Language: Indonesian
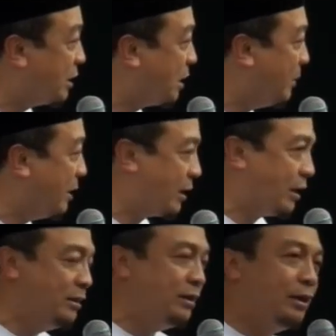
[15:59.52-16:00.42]

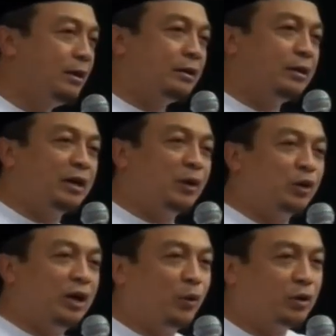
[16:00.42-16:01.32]
kebenaran, dengan
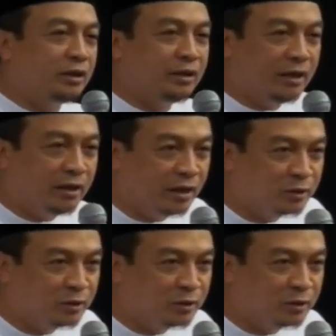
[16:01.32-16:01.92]
orang-orang yang ikhlas